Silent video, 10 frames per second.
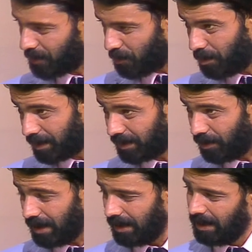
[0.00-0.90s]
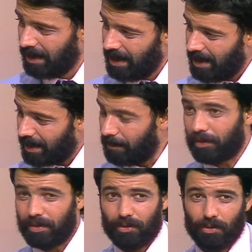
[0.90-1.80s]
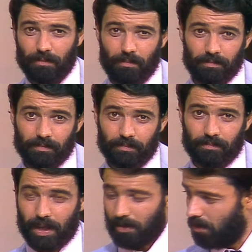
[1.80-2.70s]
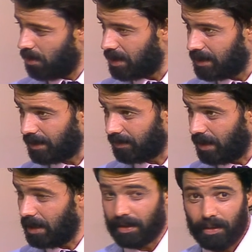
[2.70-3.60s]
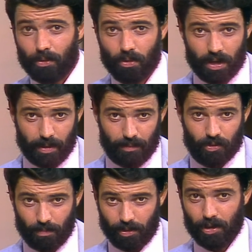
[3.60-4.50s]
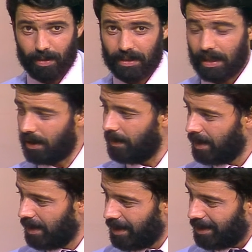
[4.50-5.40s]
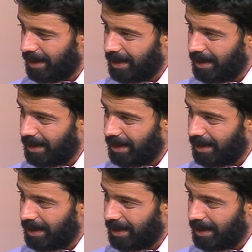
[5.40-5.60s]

jugó el Barcelona que por cierto marcó un gol sensacional Dieguito, un gol que veremos un poquito más tarde. Por fin.